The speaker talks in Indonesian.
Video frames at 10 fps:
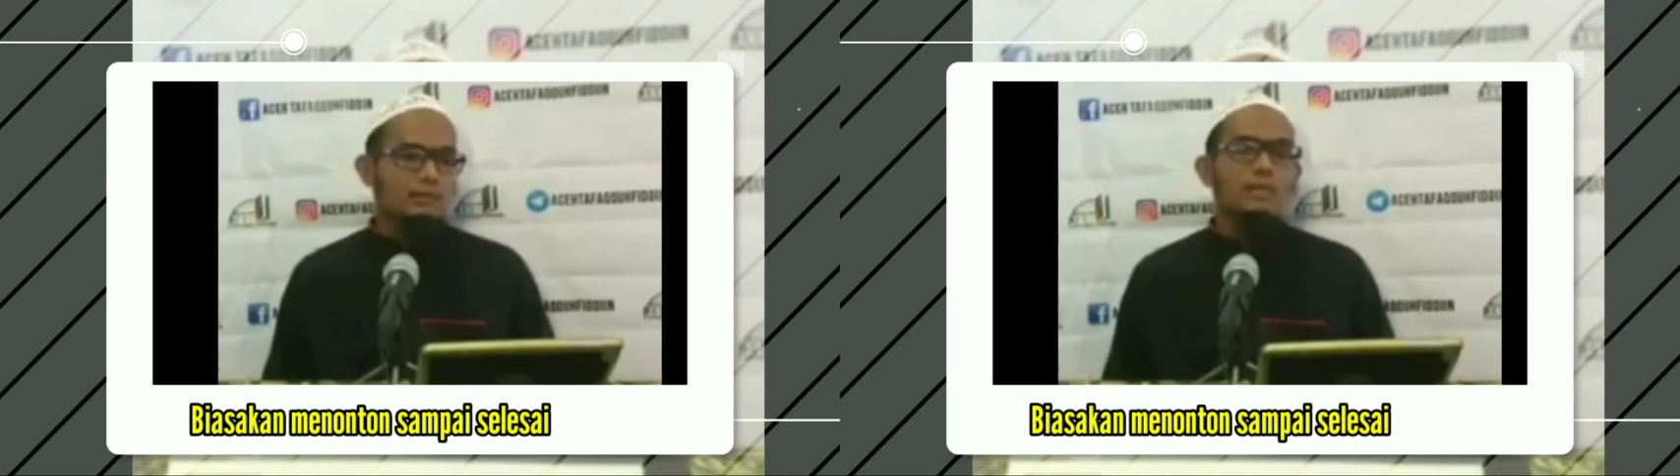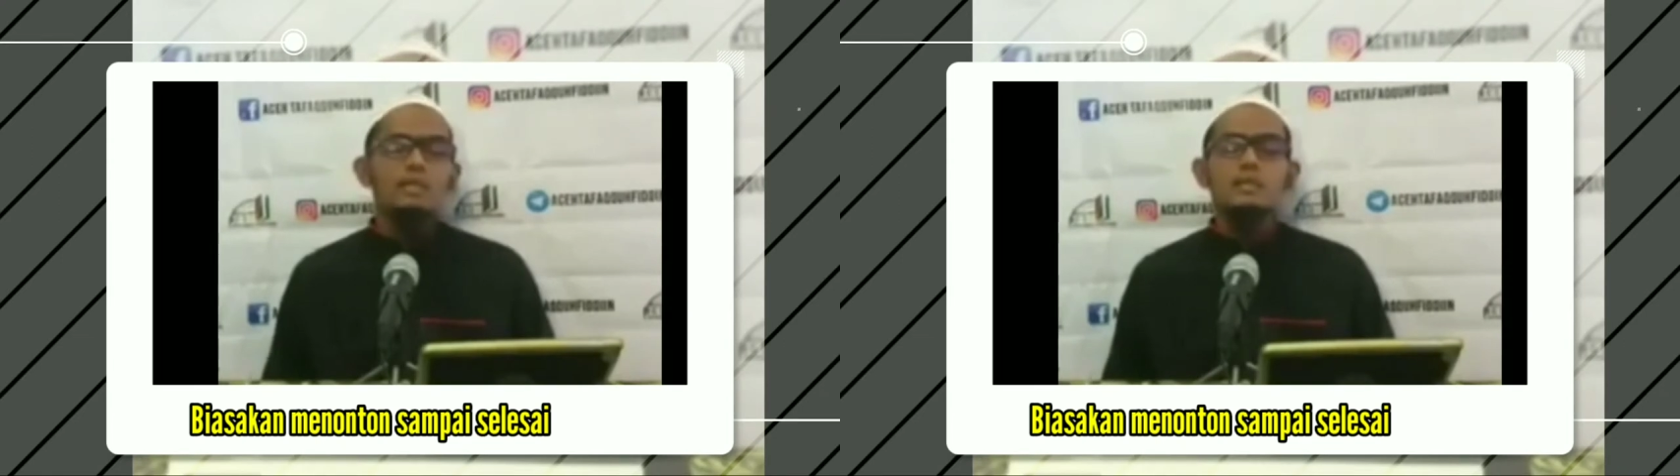
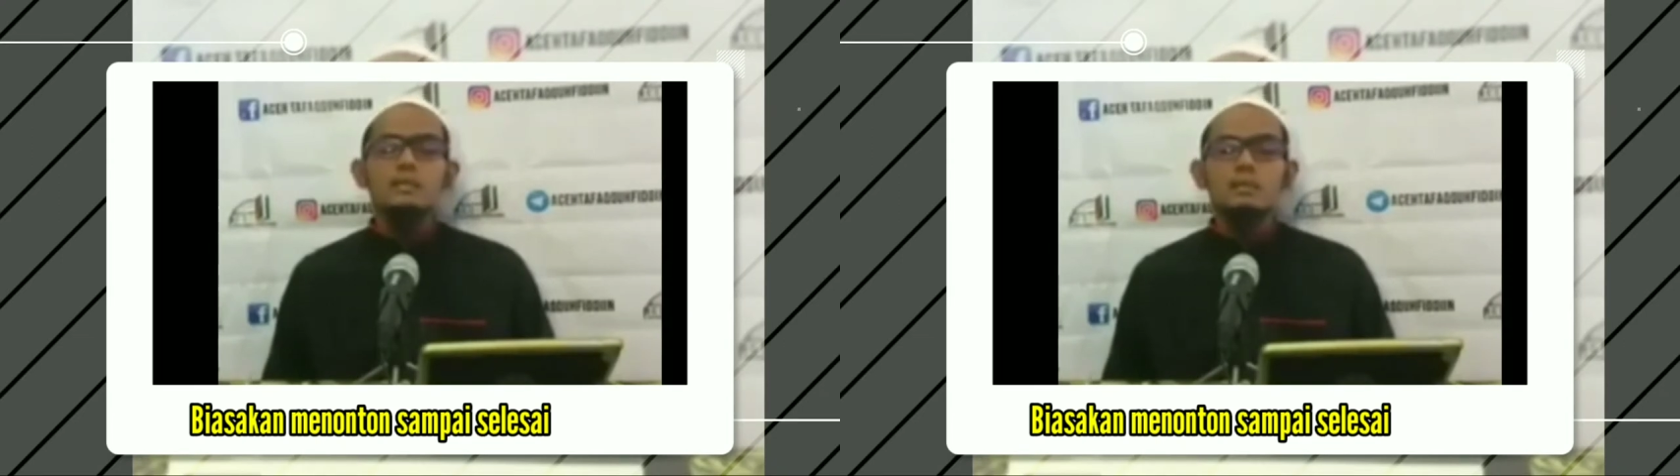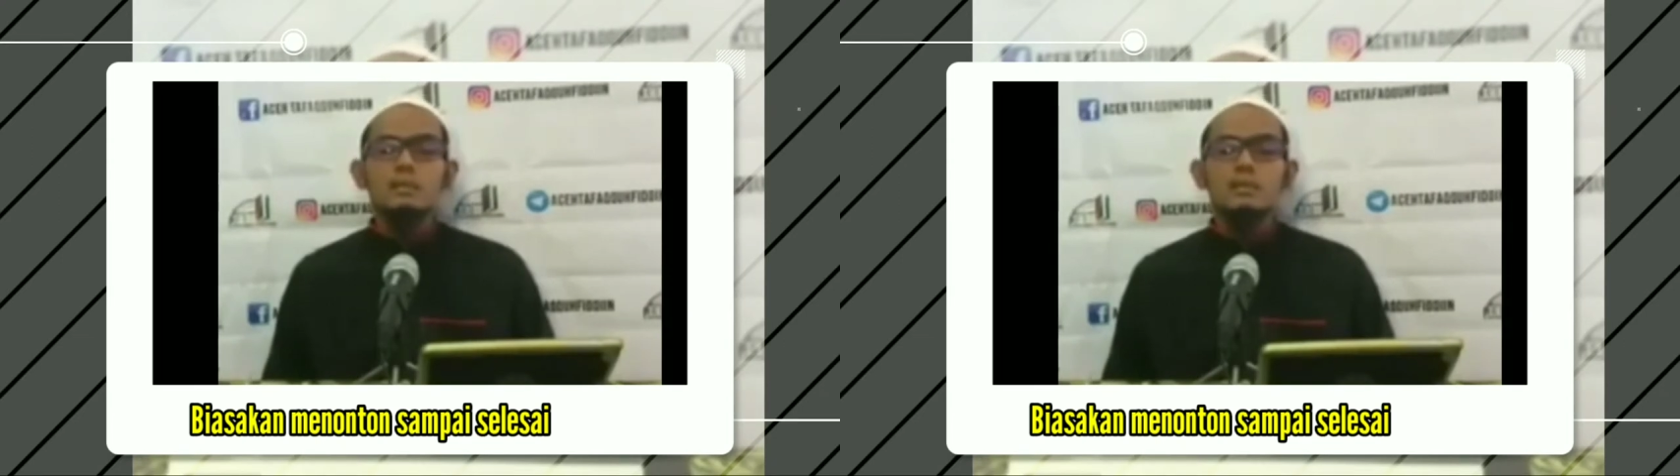maka
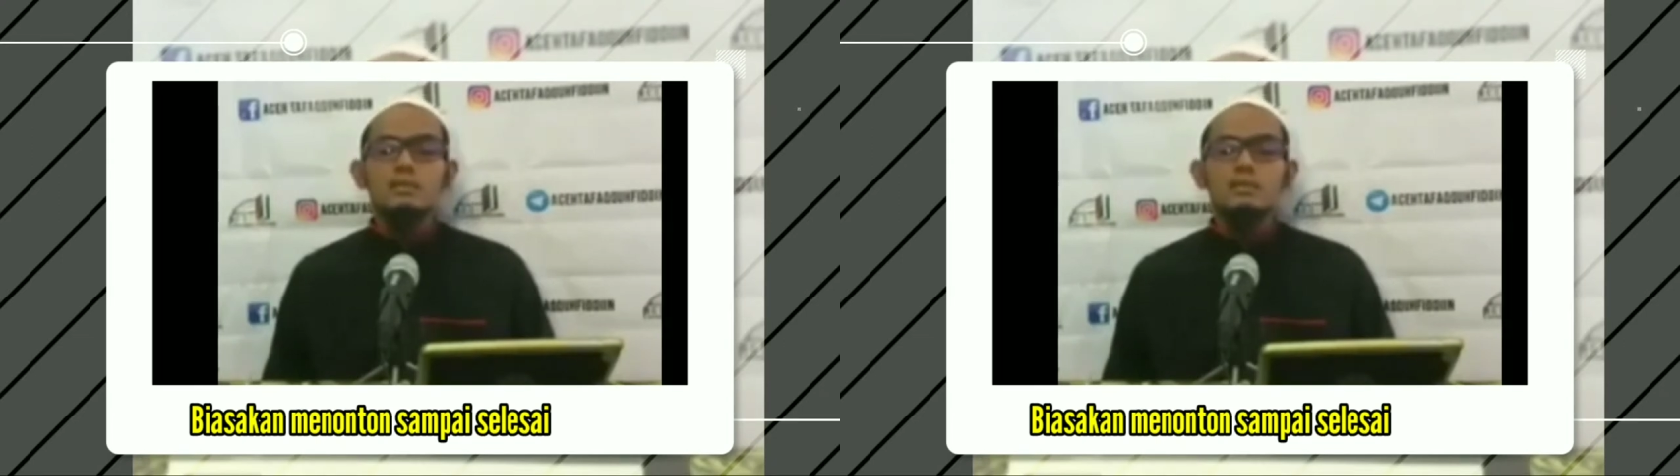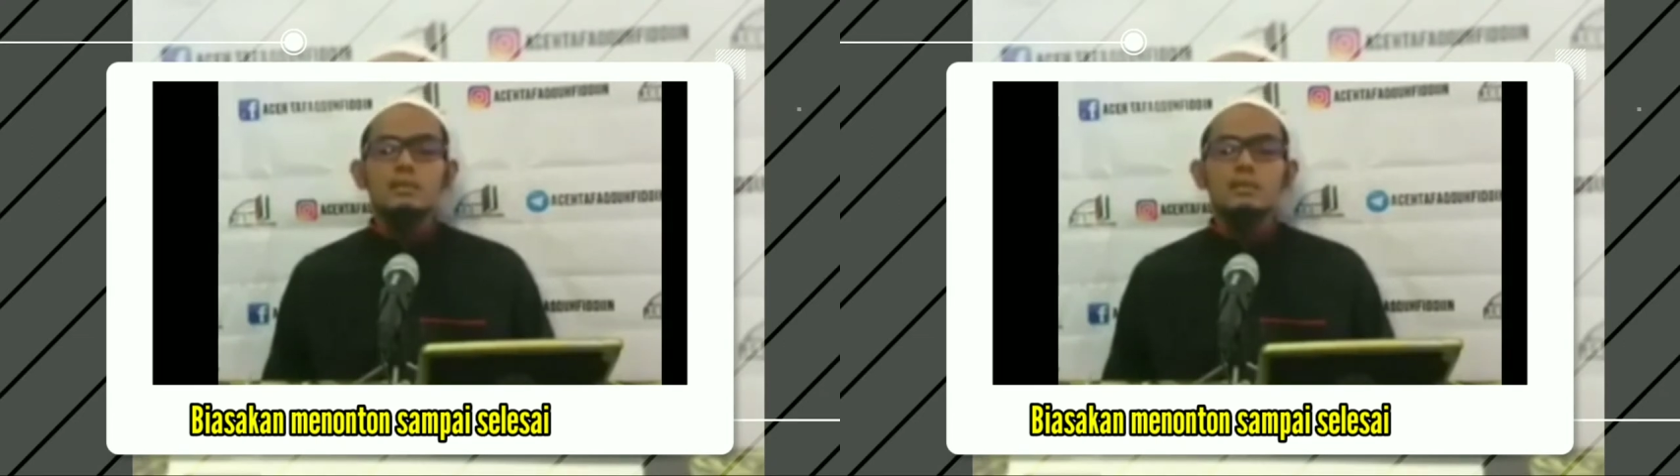tidak mungkin
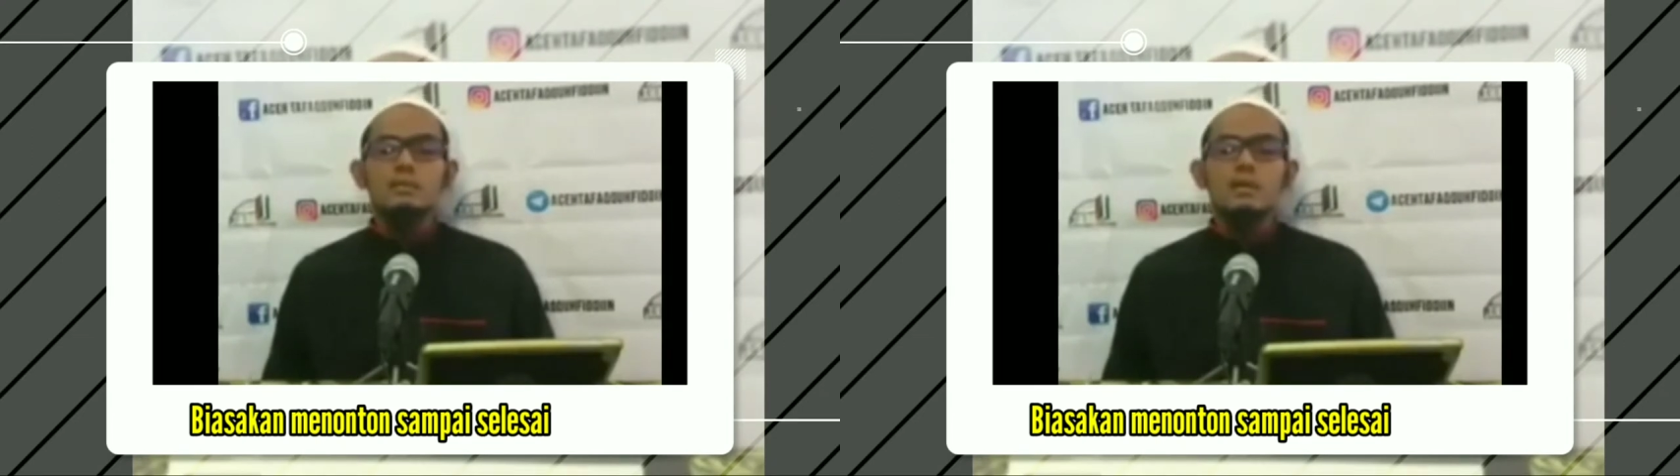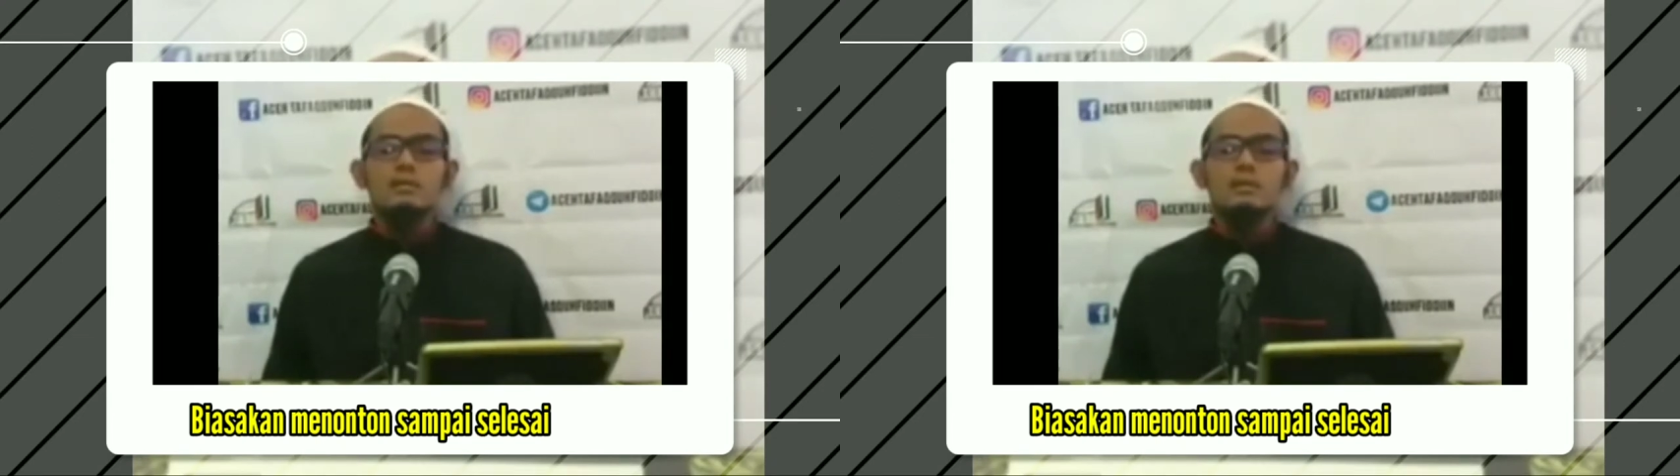Nabi Shallallahu Alaihi